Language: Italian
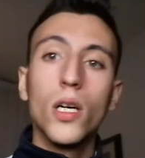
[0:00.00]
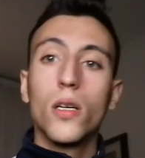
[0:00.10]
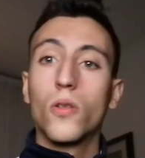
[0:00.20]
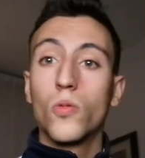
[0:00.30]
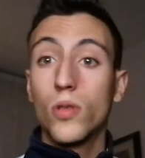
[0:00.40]

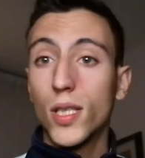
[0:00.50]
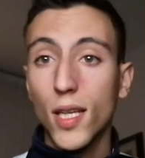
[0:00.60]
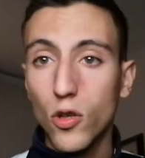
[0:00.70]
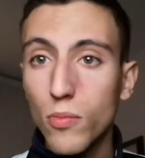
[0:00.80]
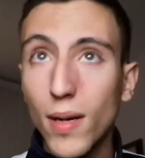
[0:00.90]
eh, un
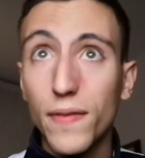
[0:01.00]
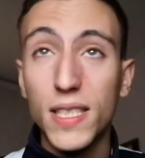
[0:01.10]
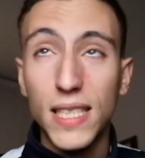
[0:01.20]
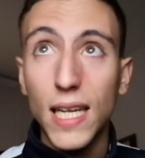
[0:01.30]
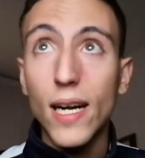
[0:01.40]
Donnarumma
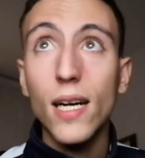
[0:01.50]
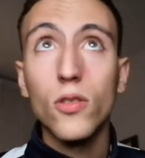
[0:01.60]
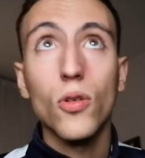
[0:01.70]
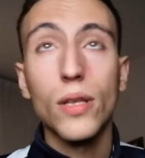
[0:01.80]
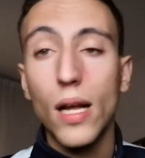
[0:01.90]

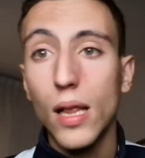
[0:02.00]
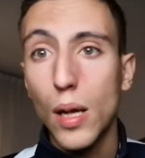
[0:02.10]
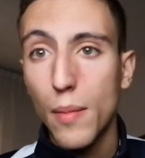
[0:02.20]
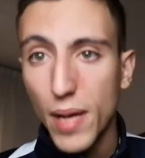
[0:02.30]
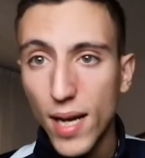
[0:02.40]
fischiato
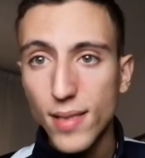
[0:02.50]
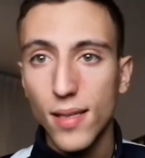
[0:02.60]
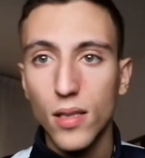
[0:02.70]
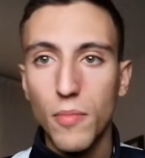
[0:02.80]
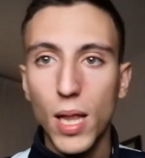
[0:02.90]
dal
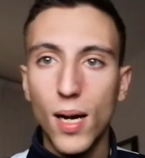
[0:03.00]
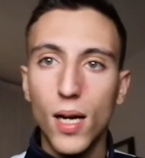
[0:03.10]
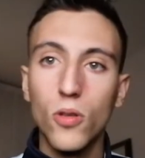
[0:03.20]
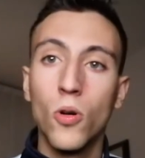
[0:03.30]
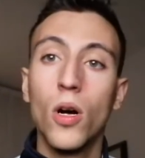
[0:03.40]
Meazza di
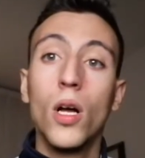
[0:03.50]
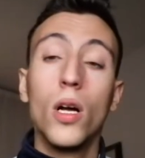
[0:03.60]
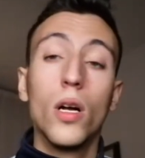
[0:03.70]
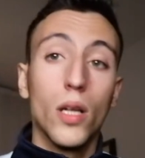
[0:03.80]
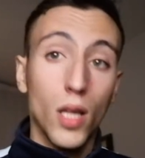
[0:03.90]
Milano
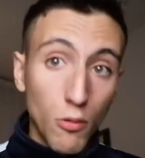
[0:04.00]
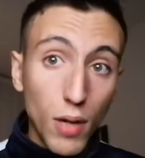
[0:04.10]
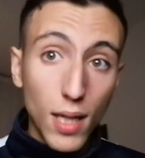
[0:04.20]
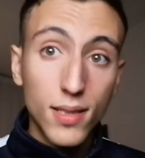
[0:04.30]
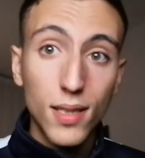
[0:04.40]
in
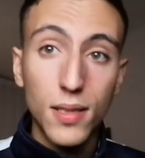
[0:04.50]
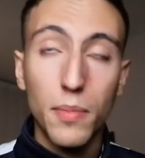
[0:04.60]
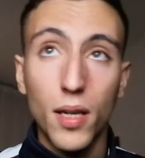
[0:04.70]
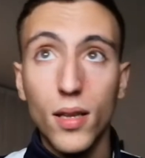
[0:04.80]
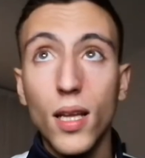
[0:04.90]
quella stessa
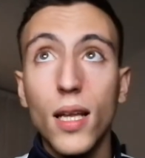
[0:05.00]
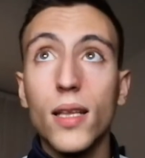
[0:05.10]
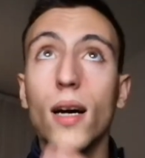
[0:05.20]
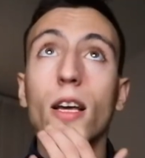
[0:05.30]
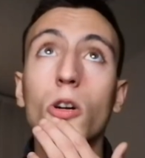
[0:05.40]

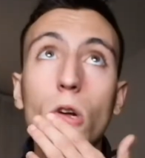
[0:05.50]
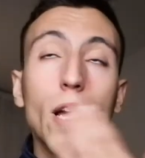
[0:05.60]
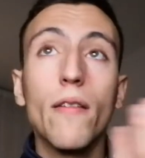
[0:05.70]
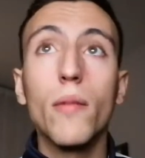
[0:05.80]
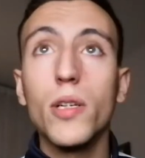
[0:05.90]
partita in cui
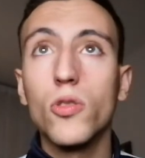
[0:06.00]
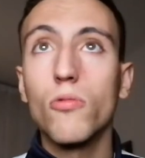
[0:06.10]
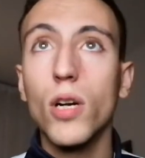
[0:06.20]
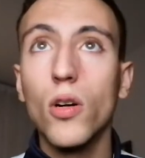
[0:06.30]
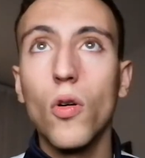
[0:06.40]
aveva preso
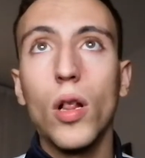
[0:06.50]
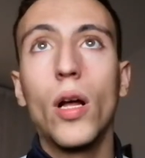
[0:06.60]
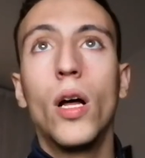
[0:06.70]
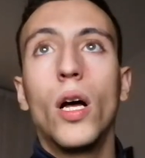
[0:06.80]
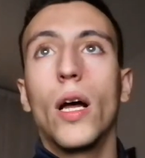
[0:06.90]
due
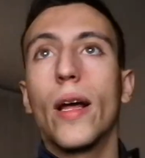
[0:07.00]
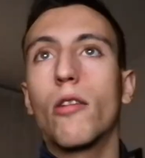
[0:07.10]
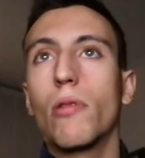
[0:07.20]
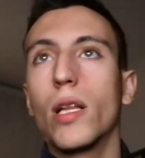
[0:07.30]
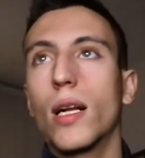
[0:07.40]
gol e
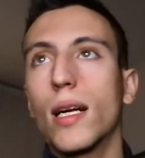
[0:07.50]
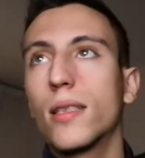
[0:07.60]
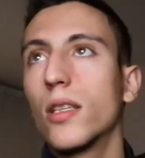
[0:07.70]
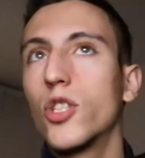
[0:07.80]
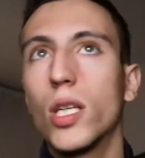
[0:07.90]
quindi
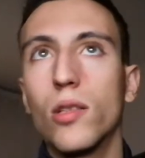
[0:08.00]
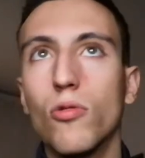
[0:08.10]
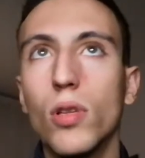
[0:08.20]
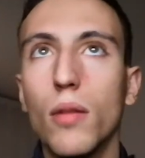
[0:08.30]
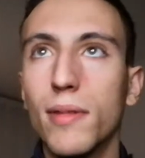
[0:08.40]
ragazzi c'erano
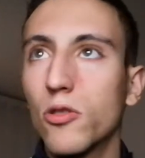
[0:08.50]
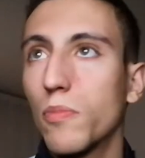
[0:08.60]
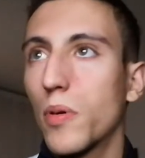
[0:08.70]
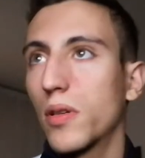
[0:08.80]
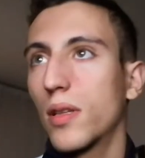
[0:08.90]
tutti i
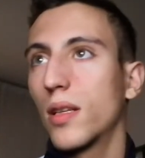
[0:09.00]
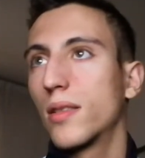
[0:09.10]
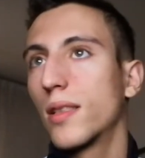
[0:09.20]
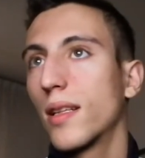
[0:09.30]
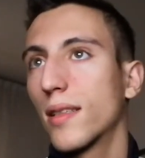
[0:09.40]

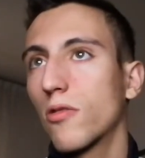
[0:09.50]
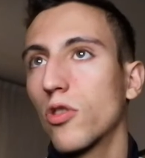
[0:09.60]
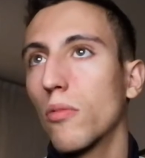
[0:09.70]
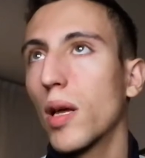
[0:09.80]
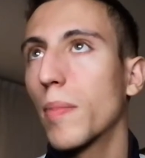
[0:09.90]
presupposti
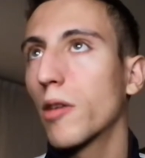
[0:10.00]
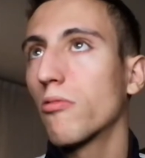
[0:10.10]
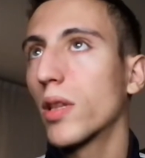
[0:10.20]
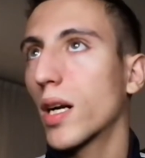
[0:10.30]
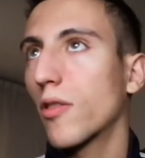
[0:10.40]
secondo me per
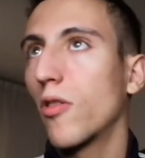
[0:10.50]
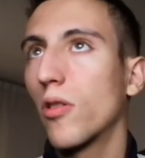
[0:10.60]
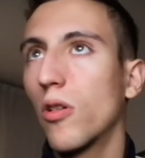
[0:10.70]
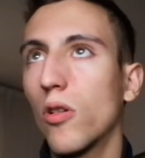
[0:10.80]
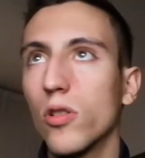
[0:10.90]
un
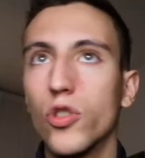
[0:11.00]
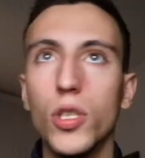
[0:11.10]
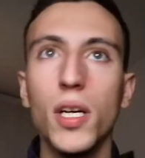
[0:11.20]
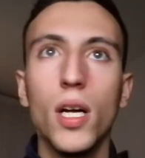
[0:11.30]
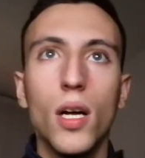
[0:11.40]
tracollo
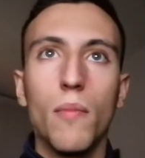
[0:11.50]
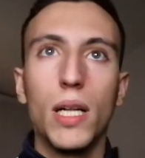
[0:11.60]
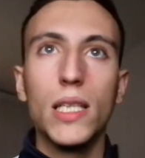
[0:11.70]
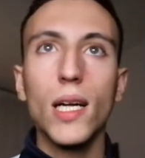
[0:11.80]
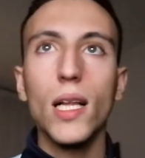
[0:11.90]
oggi ma
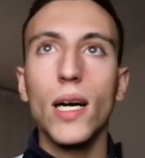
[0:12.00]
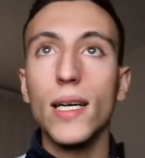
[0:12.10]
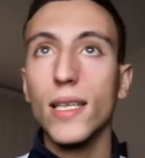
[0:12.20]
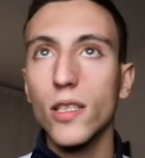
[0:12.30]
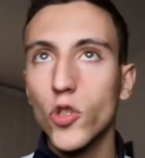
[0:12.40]
l'Italia
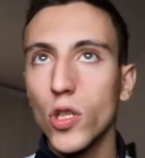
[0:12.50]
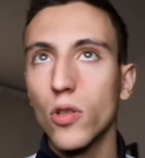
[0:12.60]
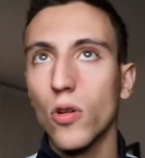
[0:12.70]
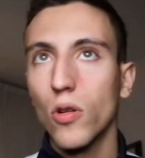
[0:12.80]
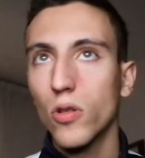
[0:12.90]
ha
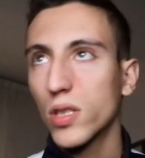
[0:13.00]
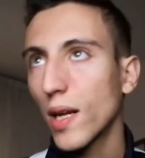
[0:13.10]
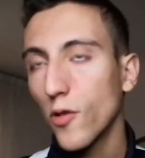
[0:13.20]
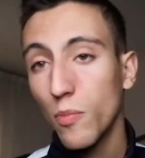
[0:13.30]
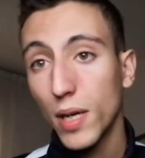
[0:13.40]
reagito con lo
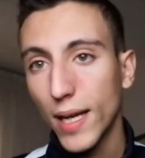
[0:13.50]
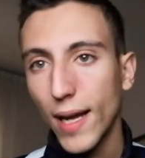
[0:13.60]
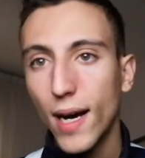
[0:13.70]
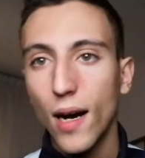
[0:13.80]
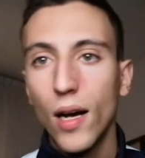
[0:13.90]
stadium
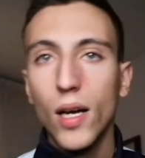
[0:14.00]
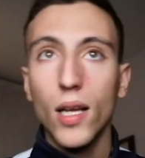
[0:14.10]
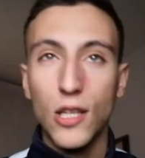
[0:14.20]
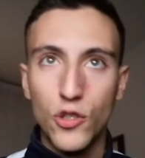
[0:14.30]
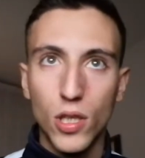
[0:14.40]
che ha
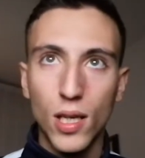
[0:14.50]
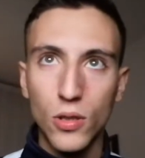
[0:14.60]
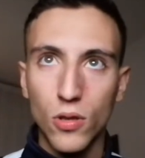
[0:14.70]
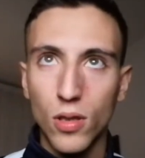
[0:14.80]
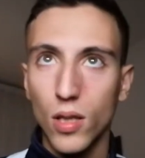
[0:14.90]

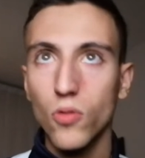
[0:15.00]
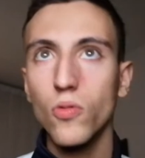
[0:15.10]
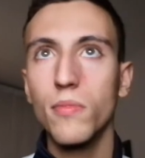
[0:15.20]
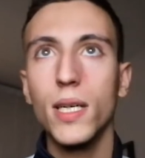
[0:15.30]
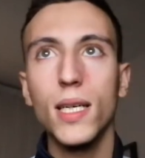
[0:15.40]
incitato
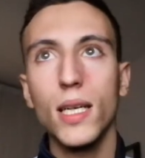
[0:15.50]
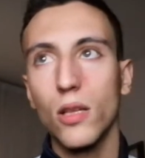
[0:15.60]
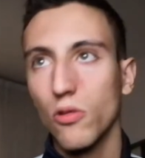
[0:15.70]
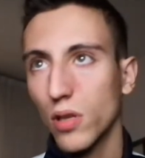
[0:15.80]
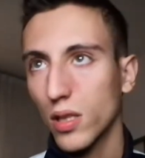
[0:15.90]
Donnarumma
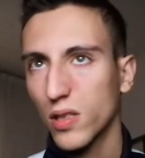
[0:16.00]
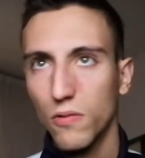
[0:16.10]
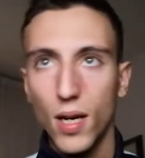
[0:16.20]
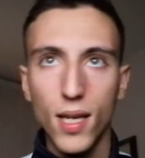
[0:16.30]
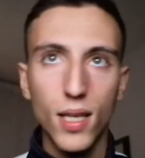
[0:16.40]
e tutta la
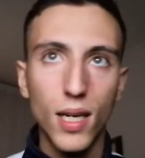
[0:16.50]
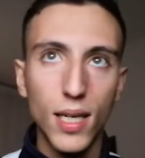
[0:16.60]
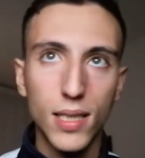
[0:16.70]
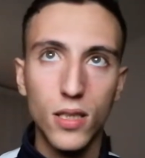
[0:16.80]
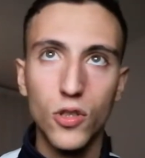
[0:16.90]
squadra
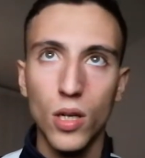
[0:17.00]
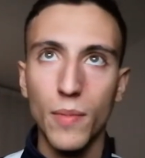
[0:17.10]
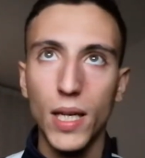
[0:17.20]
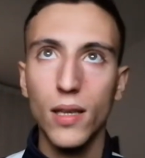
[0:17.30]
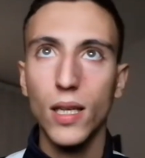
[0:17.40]
e
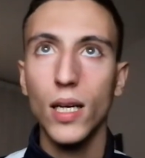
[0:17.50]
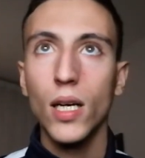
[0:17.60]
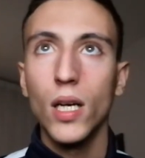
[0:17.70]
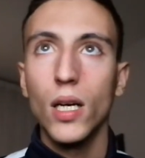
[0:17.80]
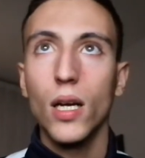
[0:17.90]
sinceramente
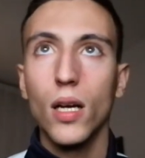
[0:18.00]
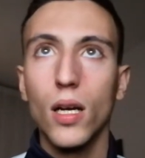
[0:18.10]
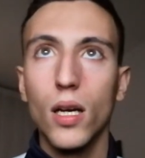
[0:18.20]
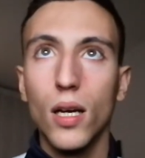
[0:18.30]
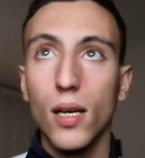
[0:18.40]

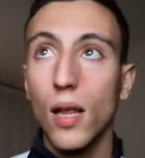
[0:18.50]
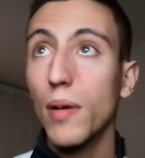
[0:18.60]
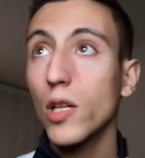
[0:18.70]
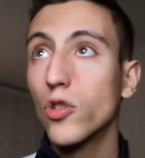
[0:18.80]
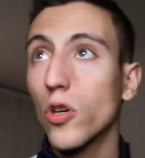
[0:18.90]
eh, il
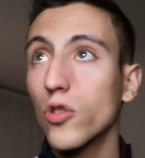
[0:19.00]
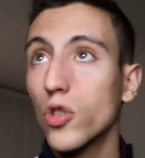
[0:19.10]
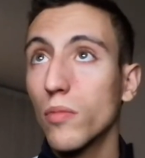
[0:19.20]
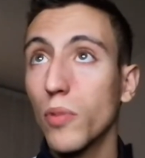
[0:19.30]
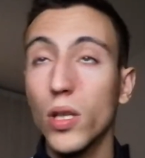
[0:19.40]
Belgio
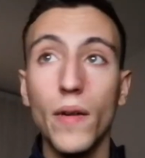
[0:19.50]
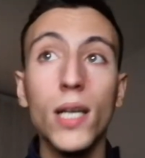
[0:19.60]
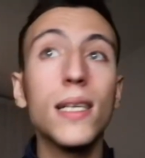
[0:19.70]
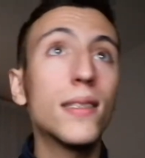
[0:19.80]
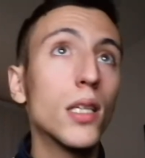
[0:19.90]
oggi poteva
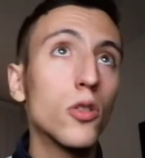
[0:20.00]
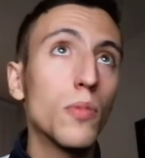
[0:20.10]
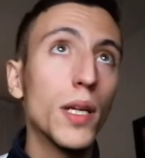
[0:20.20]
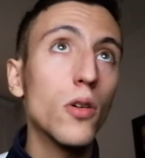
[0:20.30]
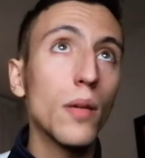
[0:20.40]
anche essere
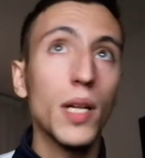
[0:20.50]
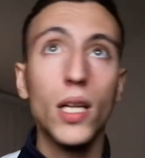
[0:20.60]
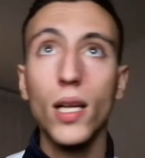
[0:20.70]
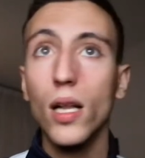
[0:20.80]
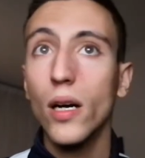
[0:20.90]
superiore ma
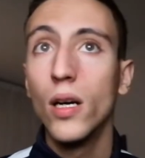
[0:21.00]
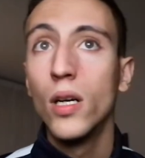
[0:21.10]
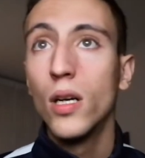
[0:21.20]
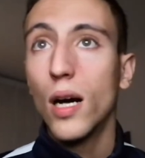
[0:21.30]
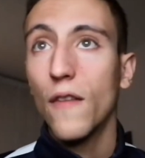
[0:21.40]
l'Italia
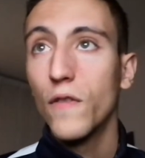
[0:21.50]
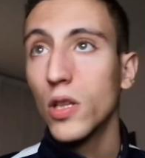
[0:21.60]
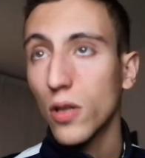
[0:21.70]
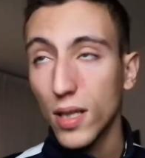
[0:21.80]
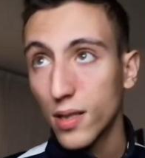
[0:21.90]
ha
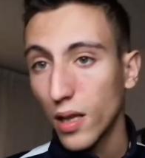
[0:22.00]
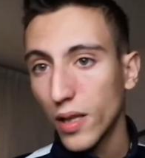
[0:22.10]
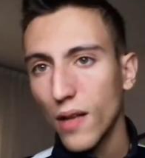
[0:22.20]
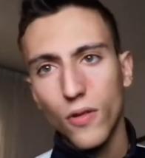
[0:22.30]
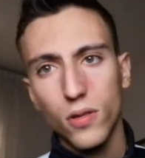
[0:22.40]
vinto grazie al
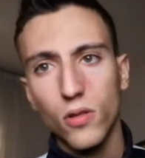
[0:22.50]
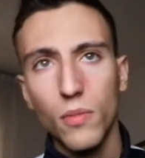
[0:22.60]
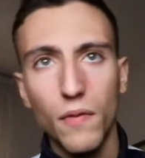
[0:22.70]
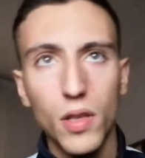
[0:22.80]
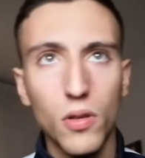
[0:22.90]
tifo secondo
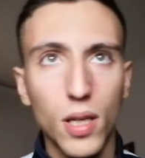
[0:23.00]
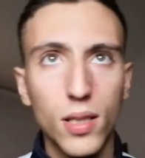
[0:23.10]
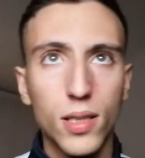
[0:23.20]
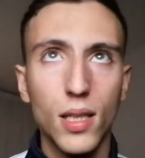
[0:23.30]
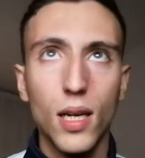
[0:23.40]
me ha vinto
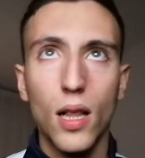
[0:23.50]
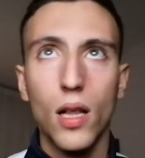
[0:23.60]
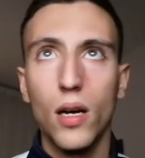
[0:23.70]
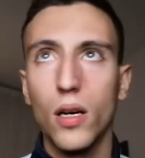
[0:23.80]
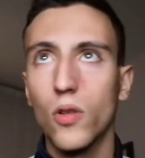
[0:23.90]
grazie
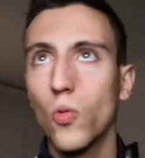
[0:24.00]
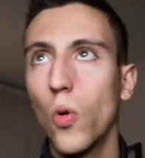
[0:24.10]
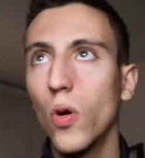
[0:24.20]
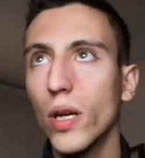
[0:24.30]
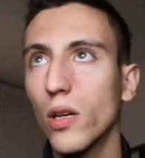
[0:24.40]
al
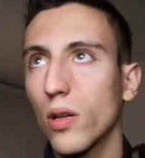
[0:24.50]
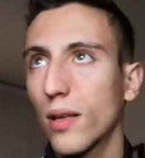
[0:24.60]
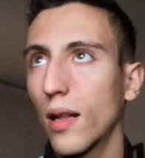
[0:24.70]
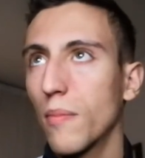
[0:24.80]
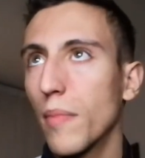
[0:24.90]
cuore
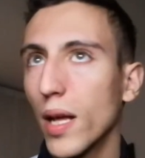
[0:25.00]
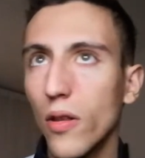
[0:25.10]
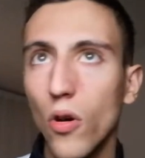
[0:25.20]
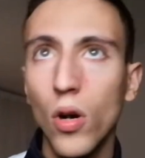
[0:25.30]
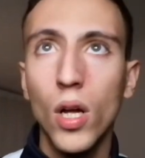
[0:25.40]
grazie
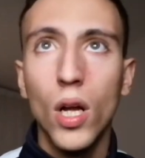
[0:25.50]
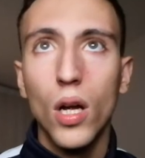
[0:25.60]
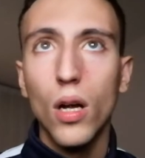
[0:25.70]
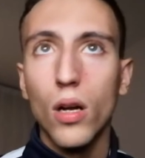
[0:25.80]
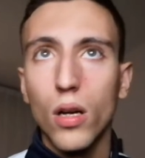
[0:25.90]
all'impegno
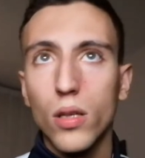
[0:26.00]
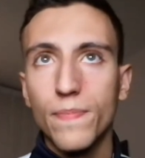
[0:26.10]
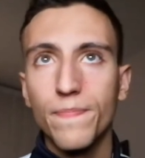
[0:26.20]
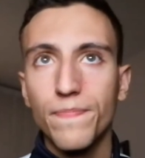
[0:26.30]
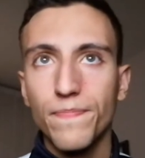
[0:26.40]

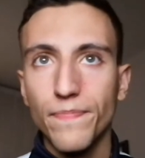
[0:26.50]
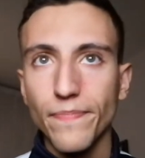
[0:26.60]
um,